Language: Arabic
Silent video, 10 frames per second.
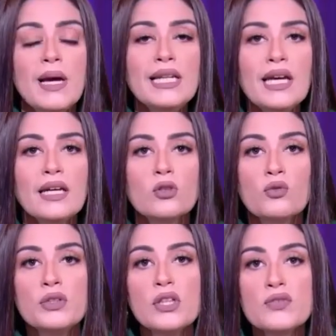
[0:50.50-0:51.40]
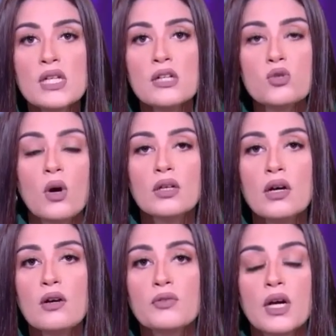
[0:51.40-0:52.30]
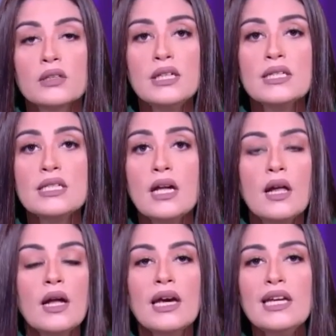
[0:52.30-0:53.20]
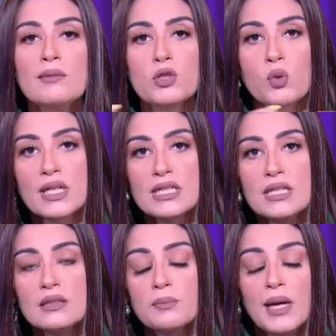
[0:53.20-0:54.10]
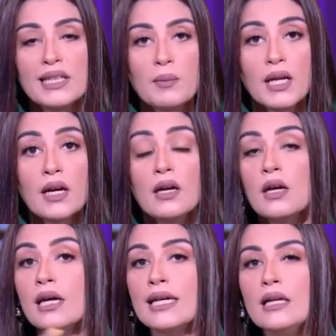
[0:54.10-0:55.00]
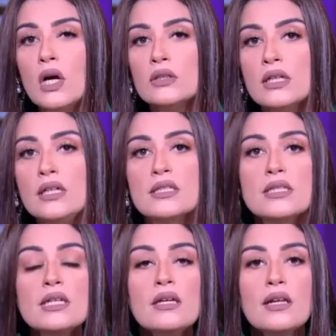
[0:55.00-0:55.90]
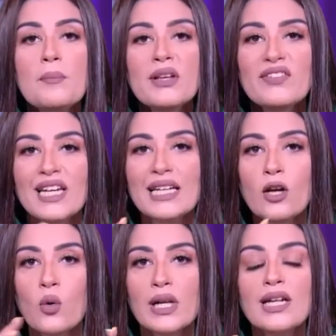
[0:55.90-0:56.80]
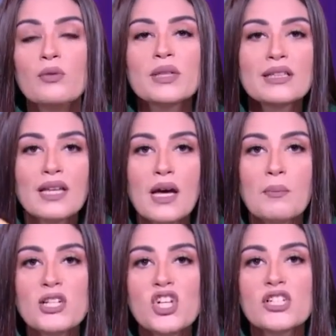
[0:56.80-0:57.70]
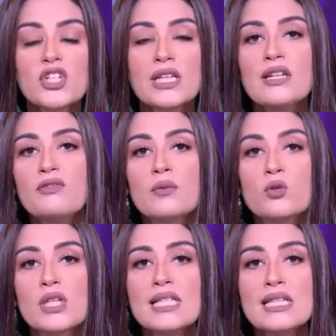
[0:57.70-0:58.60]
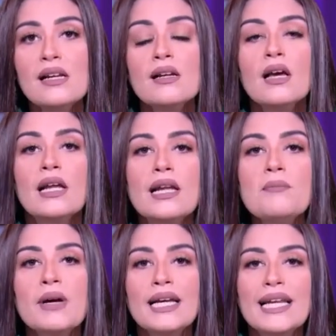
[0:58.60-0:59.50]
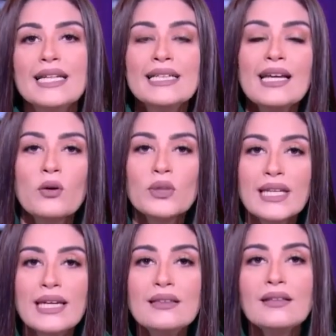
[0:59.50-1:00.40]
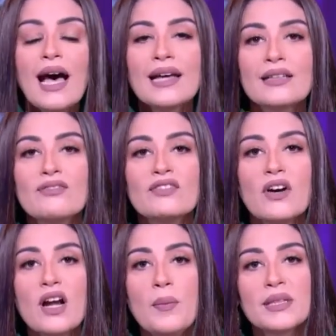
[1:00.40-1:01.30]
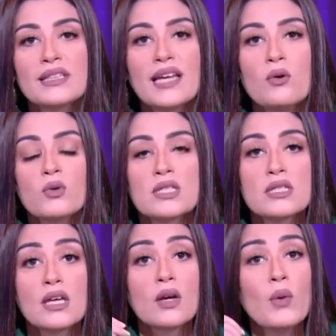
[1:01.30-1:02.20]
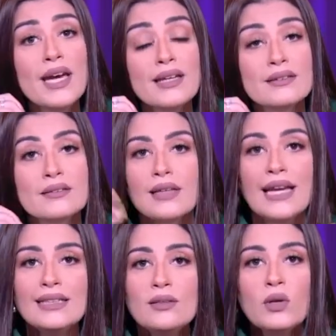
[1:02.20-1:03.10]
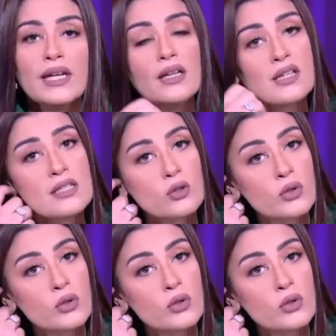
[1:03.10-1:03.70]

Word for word: بالنا انه في تفصيله صغيره في القضيه دي احنا مش واخدين بالنا منها ايه القضيه دي لما اتفاجئنا كلنا ويمكن ده مشهد شهير في المسلسل لما لقينا وداد قاعده في فرح بتتجوز آه، واحد تاني وهي اصلا